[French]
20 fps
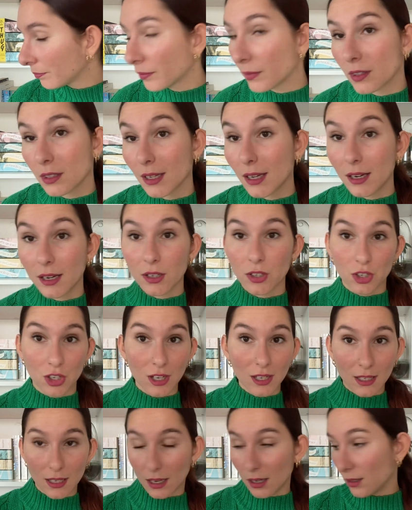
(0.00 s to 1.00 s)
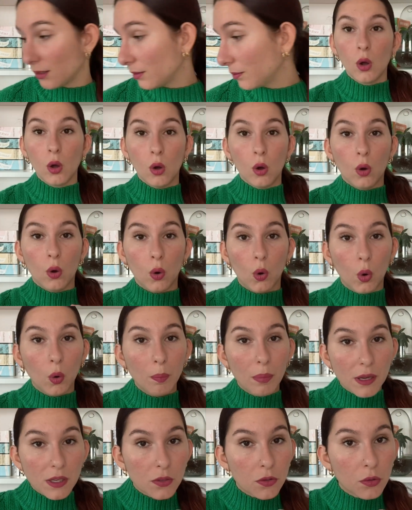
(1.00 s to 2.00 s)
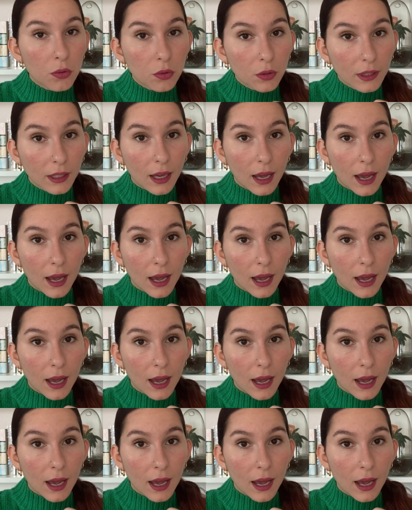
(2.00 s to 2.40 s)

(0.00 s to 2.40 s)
Ça a l'air génial. On passe donc